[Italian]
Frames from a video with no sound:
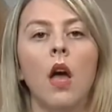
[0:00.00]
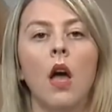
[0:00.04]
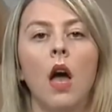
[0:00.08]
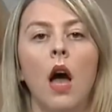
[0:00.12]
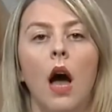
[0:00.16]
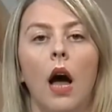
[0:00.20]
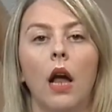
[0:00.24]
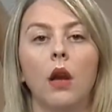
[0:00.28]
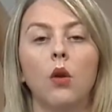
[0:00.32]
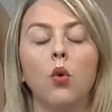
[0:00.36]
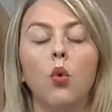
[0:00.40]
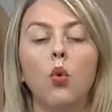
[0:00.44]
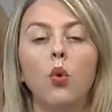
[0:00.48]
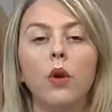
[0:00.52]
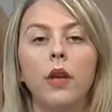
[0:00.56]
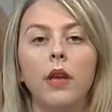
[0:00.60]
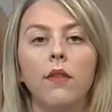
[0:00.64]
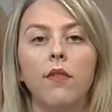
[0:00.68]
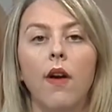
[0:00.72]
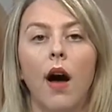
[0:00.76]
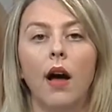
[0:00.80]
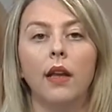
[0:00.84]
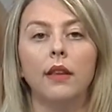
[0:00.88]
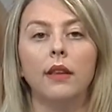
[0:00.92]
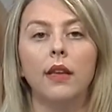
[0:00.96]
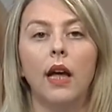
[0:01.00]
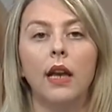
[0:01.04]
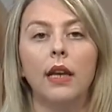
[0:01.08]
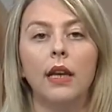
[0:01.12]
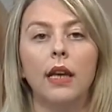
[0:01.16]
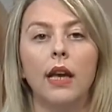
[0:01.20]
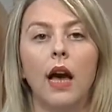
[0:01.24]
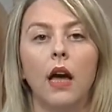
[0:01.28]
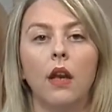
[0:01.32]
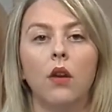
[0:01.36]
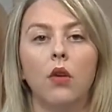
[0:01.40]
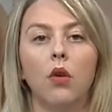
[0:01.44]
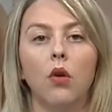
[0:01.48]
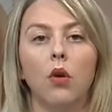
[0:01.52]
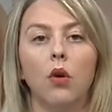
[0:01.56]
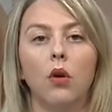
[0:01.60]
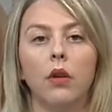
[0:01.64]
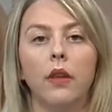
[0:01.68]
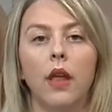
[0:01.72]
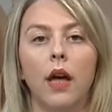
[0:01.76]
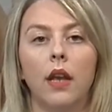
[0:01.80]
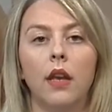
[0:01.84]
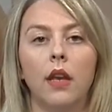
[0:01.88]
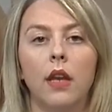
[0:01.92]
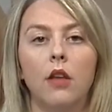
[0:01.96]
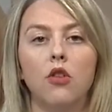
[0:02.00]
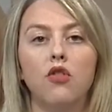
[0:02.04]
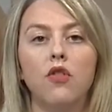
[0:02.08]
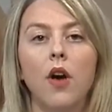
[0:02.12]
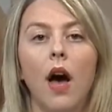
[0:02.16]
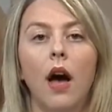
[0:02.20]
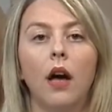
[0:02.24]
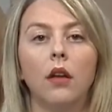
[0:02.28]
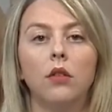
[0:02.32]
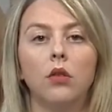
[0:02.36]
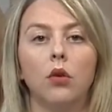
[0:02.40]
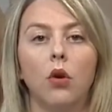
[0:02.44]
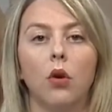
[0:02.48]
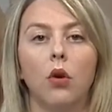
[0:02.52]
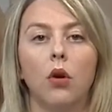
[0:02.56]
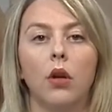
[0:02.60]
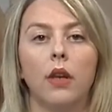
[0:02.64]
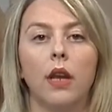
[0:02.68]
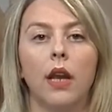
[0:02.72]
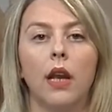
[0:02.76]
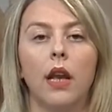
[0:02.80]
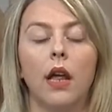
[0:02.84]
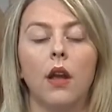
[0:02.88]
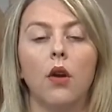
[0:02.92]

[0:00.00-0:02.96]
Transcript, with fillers: Alcuni vandali hanno danneggiato nella